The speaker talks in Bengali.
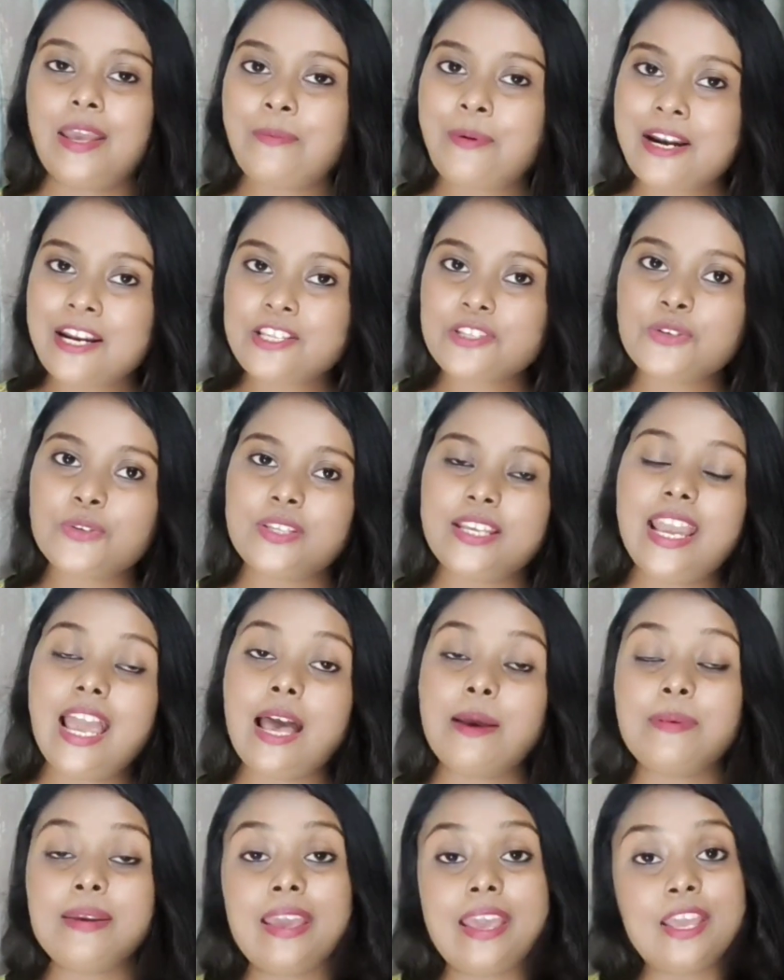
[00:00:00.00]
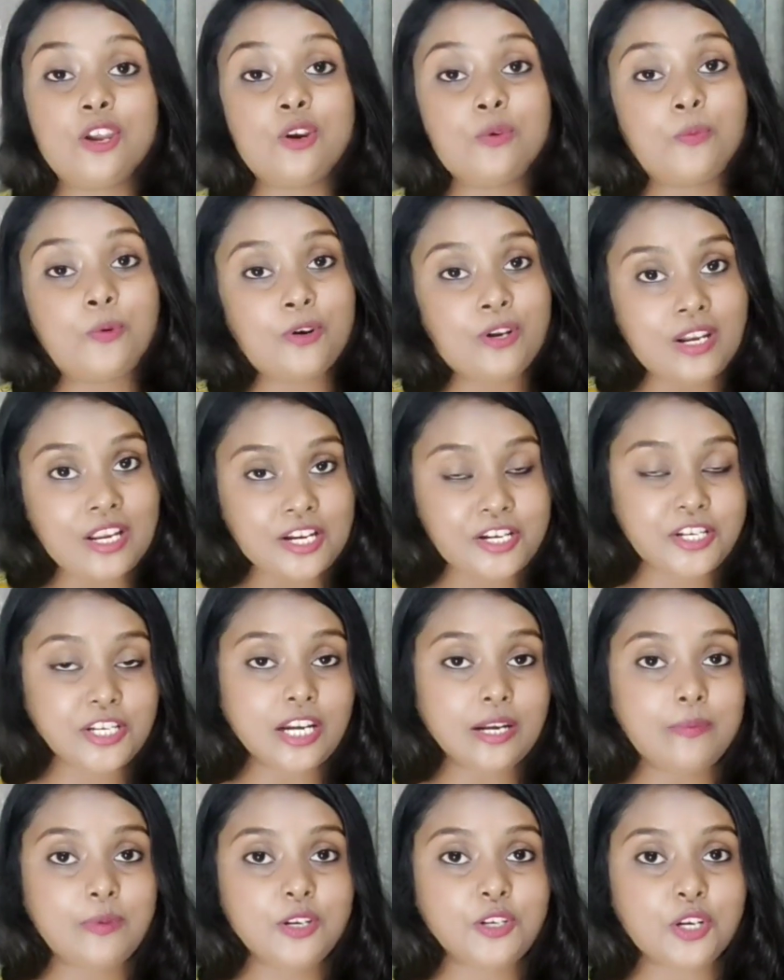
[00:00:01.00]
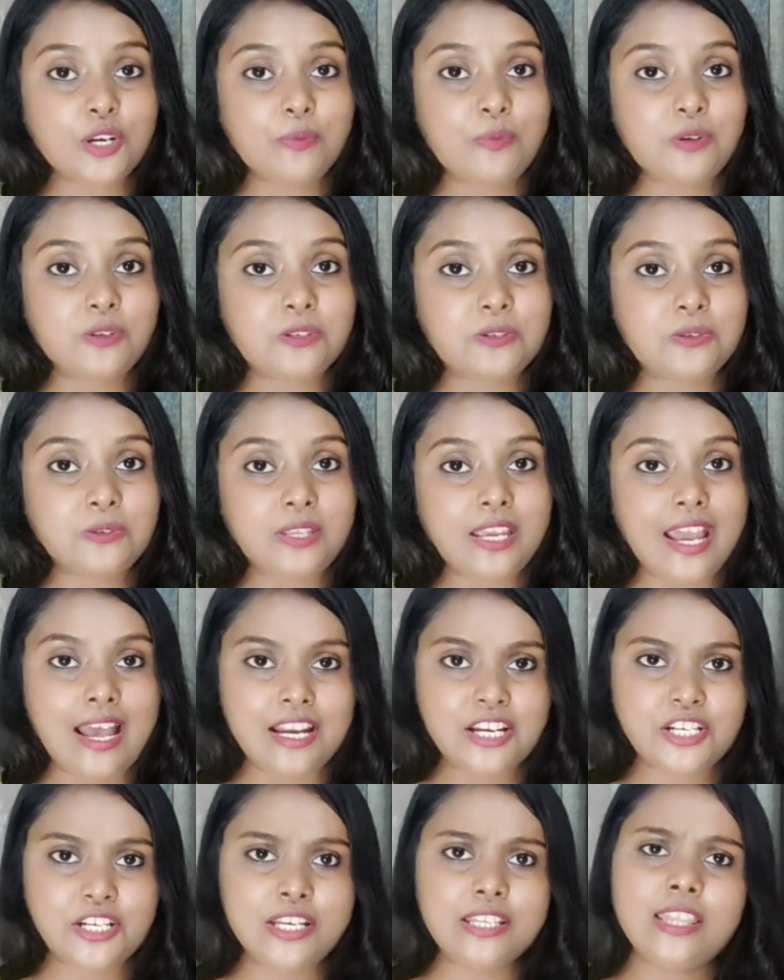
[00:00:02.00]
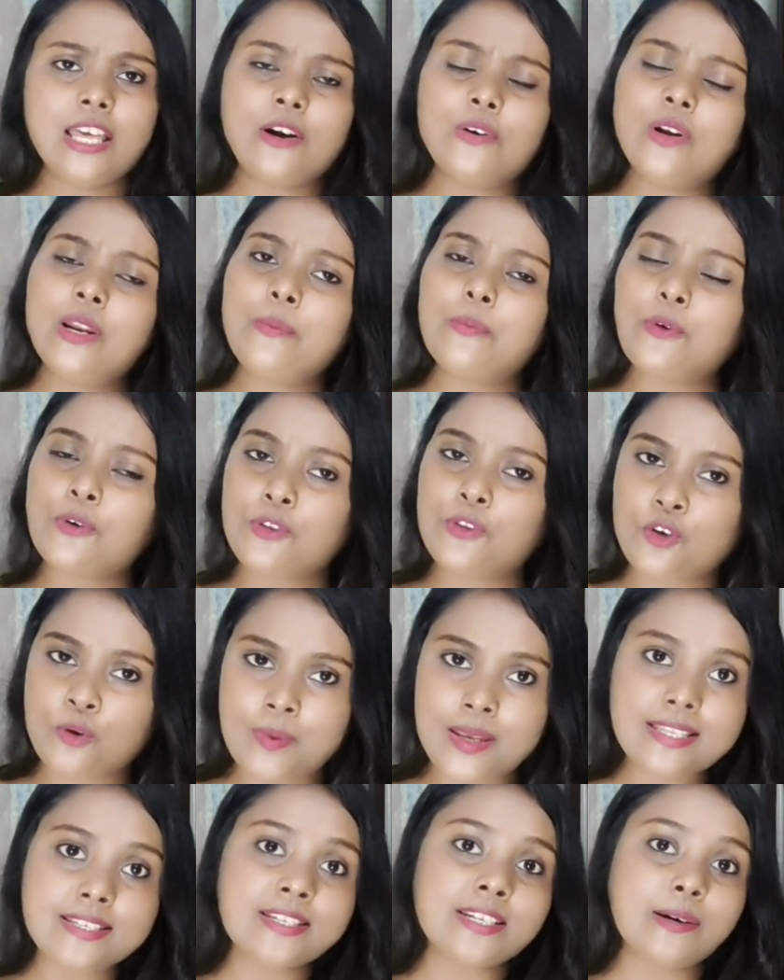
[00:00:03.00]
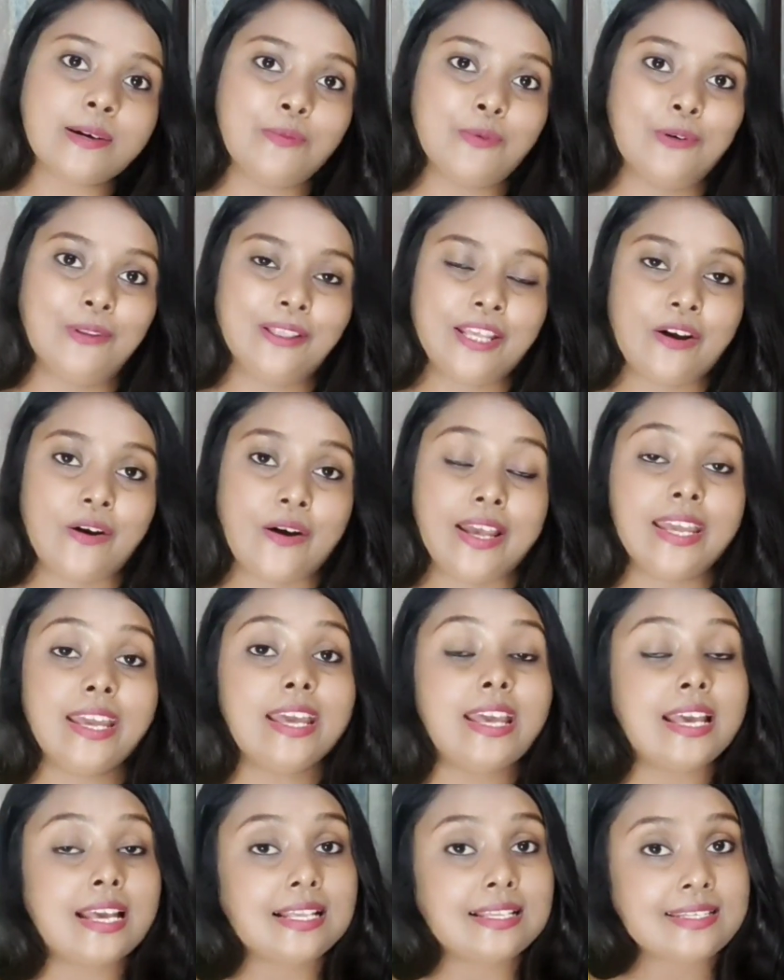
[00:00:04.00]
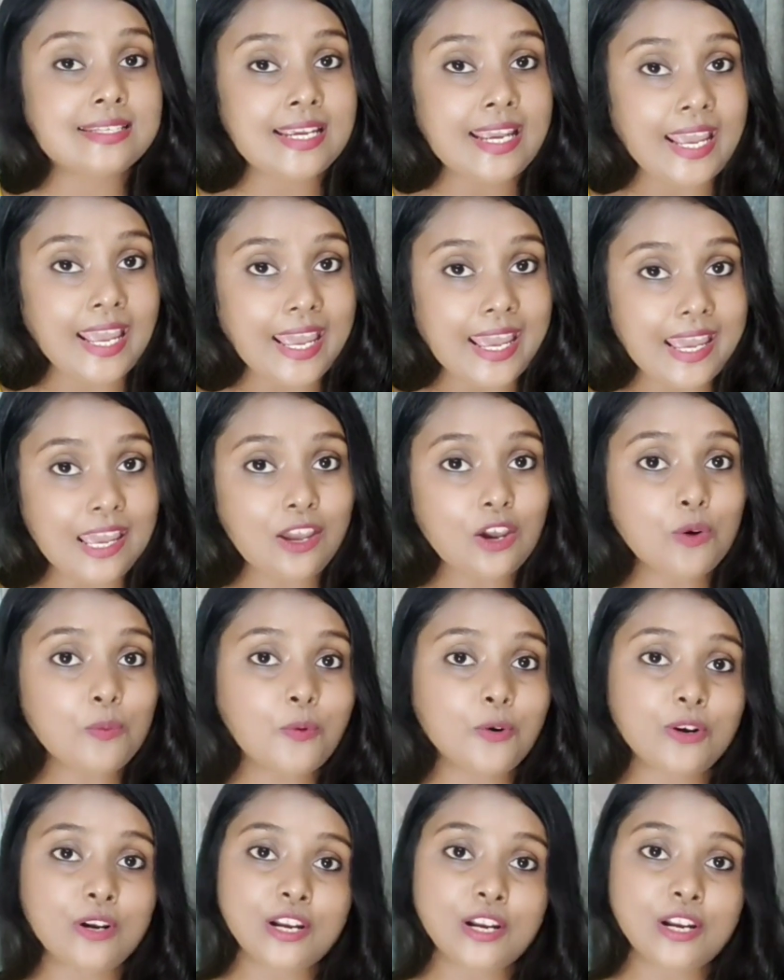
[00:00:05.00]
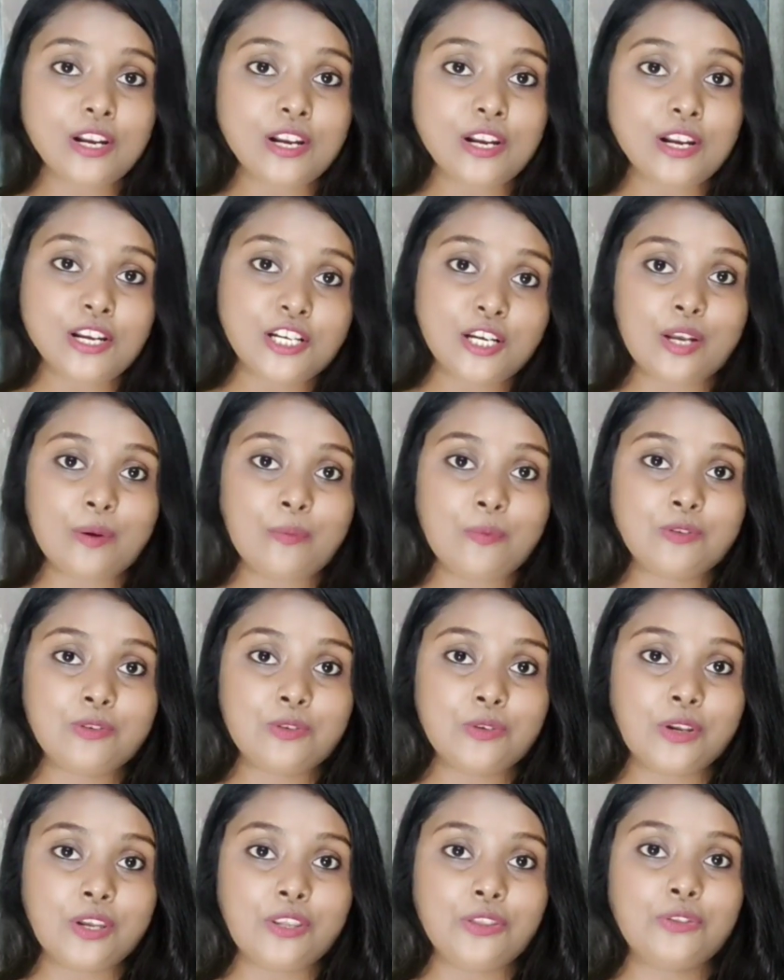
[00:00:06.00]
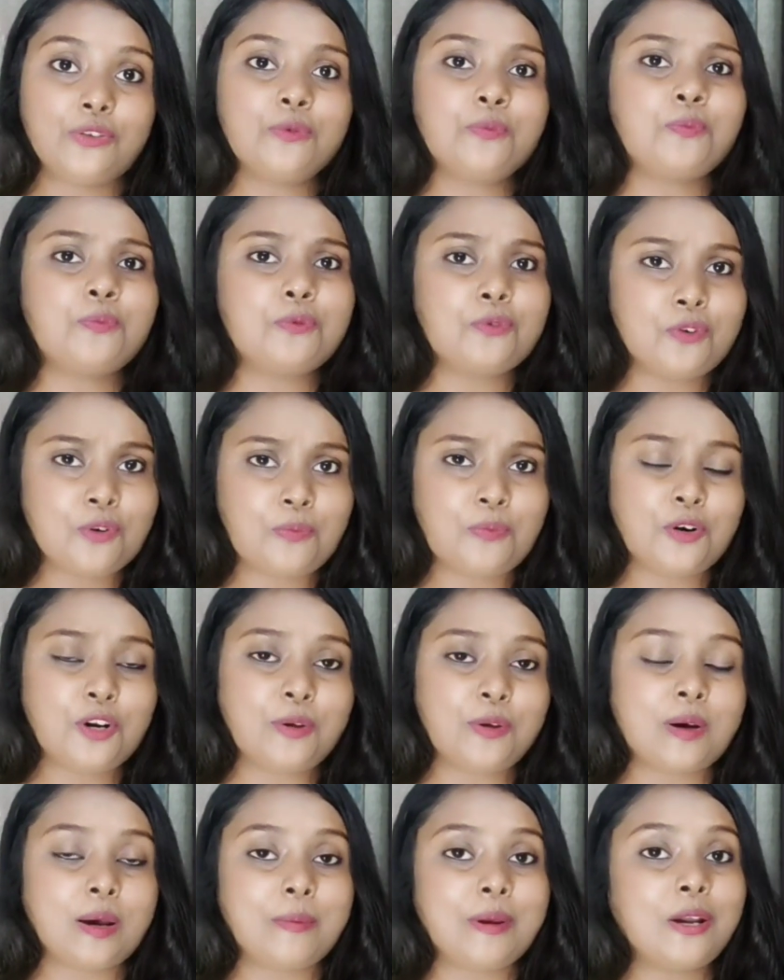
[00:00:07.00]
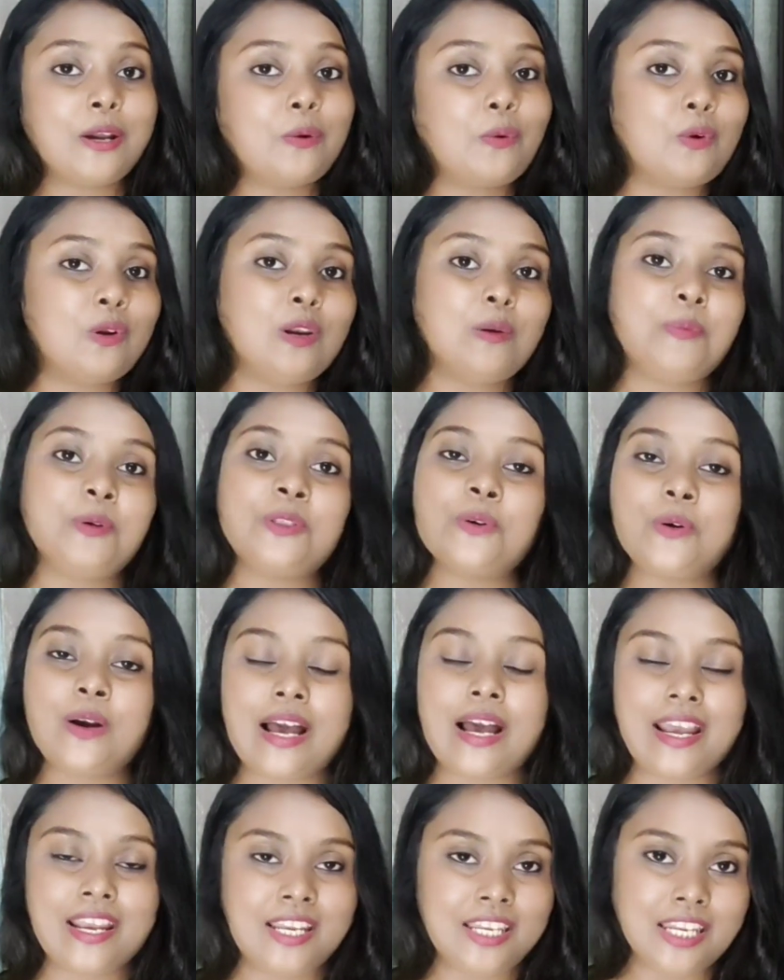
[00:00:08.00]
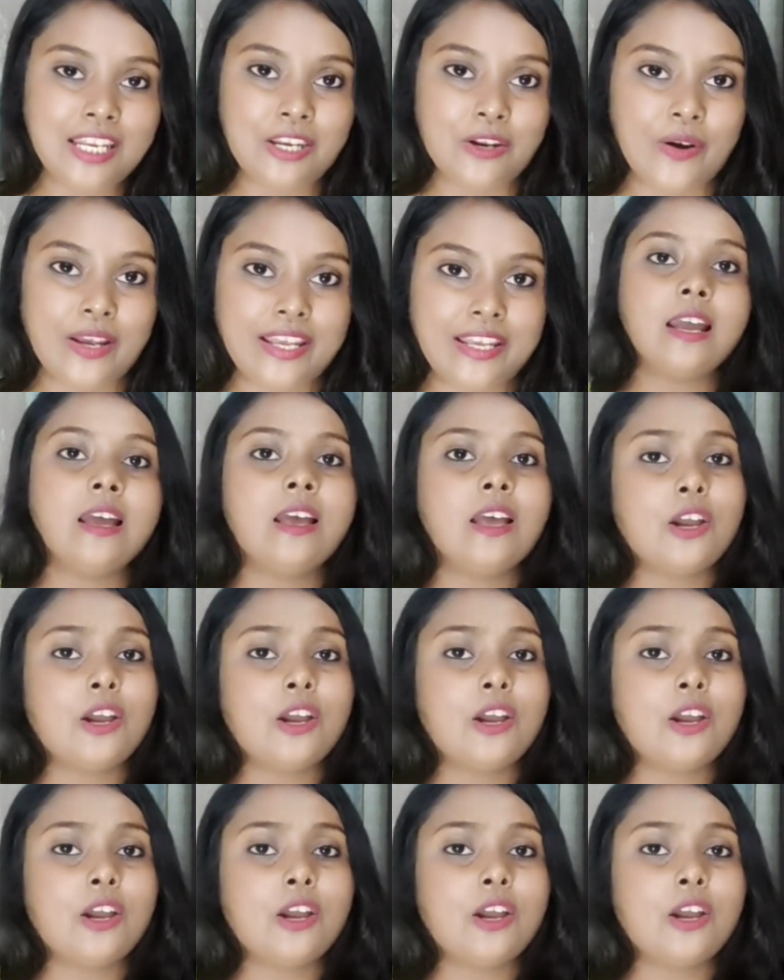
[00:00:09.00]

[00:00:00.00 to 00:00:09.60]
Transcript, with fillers: এবারে যদি আমি এই উপন্যাসটার বিষয়বস্তুতে আসি তাহলে প্রথমেই যেটা বলতে হয় যে এই উপন্যাসের বিষয়বস্তু কিন্তু পুরোপুরিভাবে কল্পিত কাহিনী নয়